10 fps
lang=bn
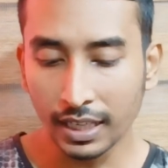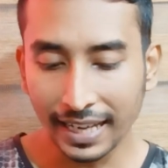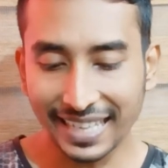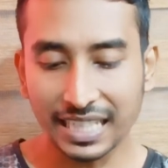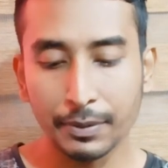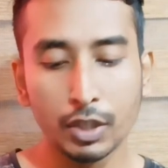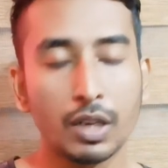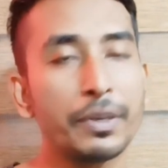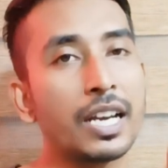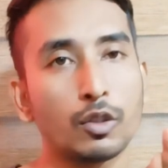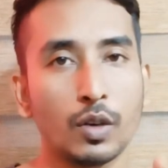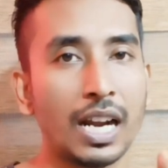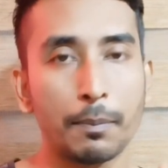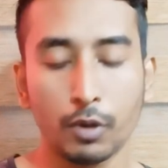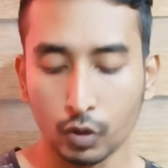এই যে ভিডিওটা আমি গতকাল
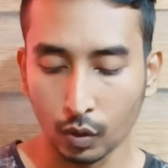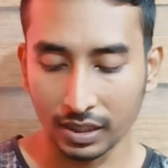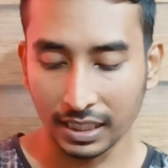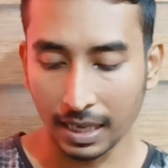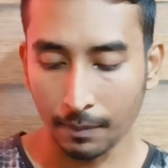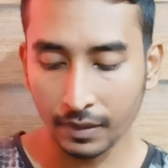আপলোড করেছিলাম